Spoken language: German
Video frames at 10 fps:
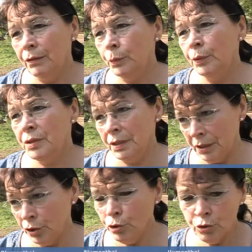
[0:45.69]
äh, über unseren
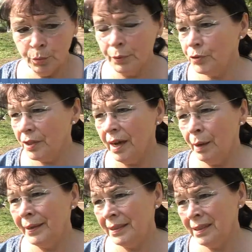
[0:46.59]
Tierschutz, über unsere
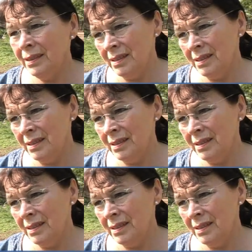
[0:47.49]
Arbeit hier.